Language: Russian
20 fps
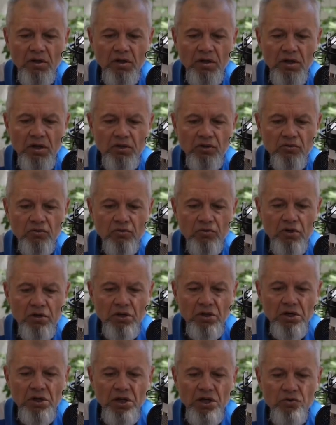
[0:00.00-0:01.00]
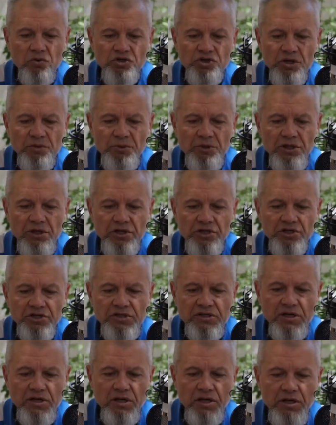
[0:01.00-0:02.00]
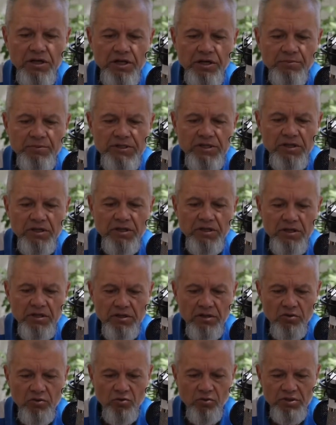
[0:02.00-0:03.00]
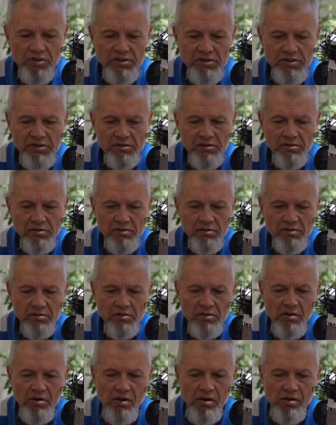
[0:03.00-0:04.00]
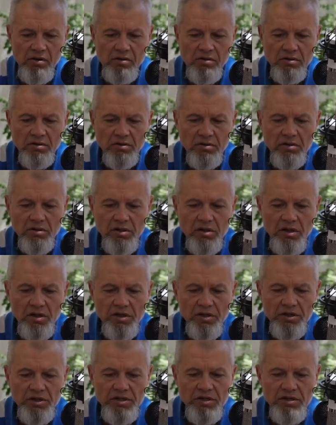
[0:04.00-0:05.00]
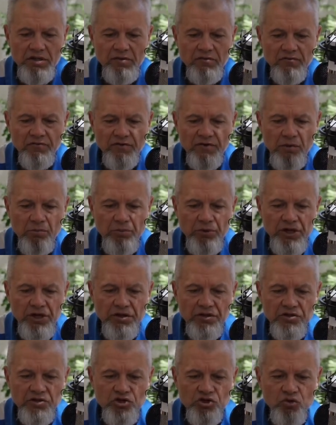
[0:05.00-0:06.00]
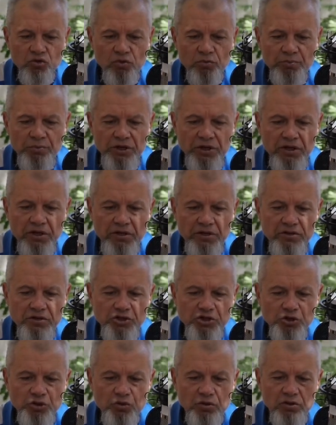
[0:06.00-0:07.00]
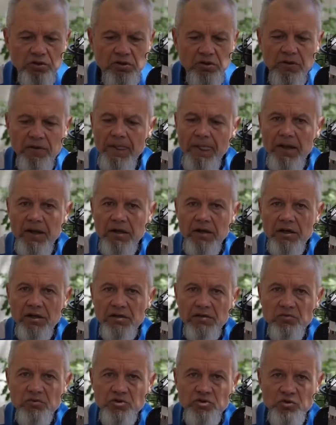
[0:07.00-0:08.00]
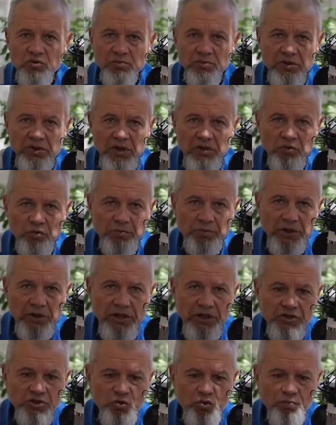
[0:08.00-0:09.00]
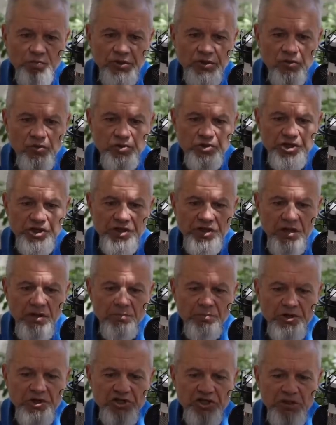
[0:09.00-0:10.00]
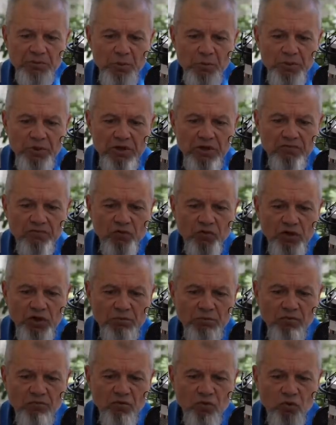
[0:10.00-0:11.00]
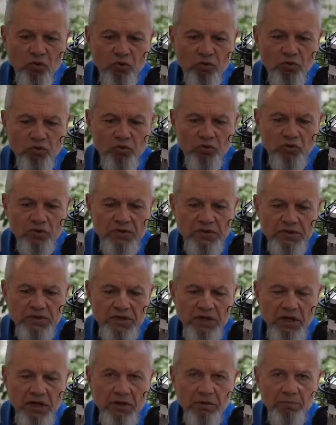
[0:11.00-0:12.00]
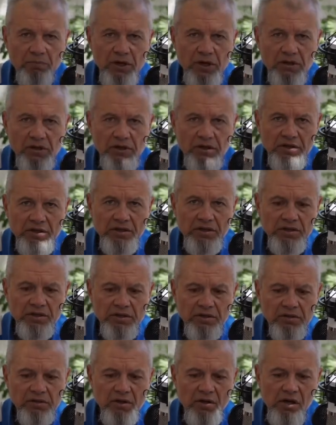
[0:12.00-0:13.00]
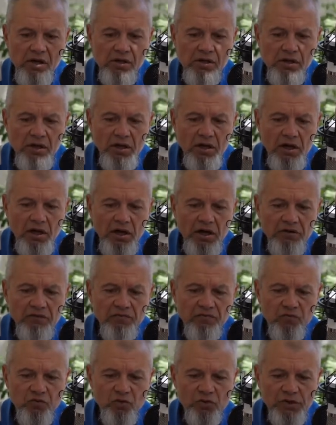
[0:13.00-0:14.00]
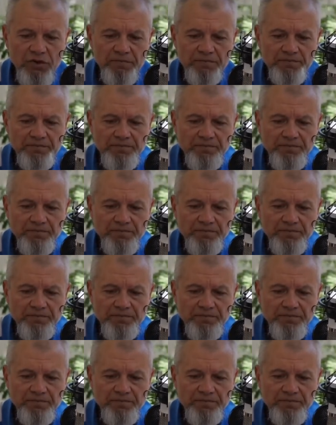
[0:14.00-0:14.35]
карту. Хорошая металлическая клипса на ней находится. И в комплекте шел переходничок для того, чтобы эту петличку подключить к обычному микрофонному входу, то есть не iPad и не iPhone.